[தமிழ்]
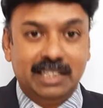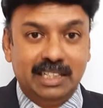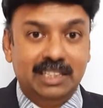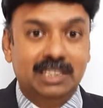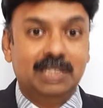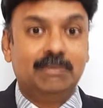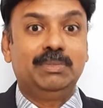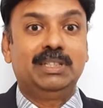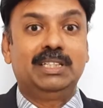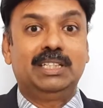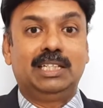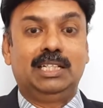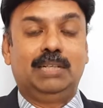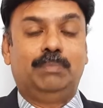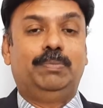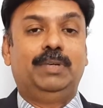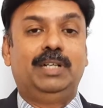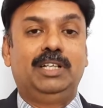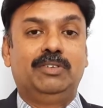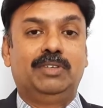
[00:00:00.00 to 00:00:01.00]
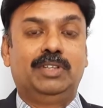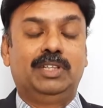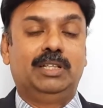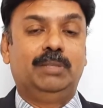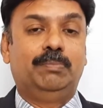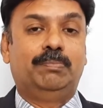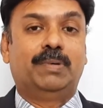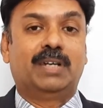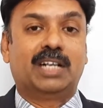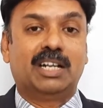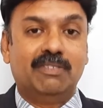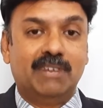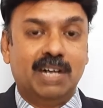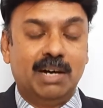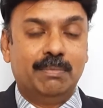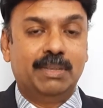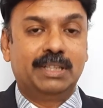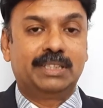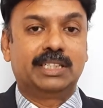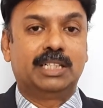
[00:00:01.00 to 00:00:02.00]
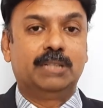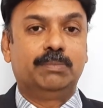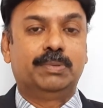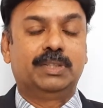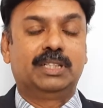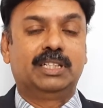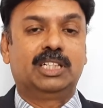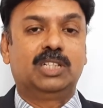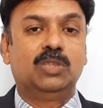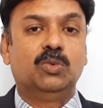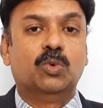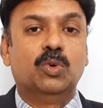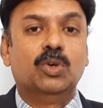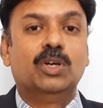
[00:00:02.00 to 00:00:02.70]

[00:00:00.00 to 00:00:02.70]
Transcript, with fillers: இன்னும் இதை எப்படி வந்து பரவாமல் தடுப்பதற்கு